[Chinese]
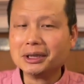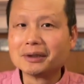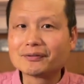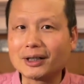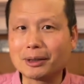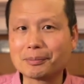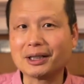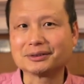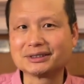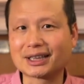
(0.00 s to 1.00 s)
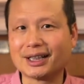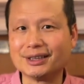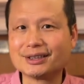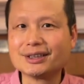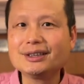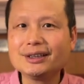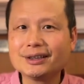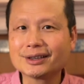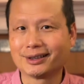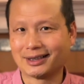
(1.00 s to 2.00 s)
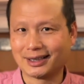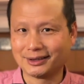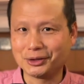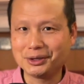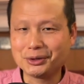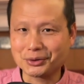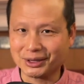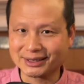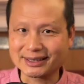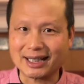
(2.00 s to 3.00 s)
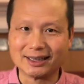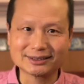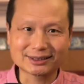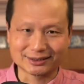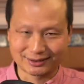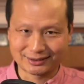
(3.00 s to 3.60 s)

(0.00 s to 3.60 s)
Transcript: 发表在《新英格兰医学杂志》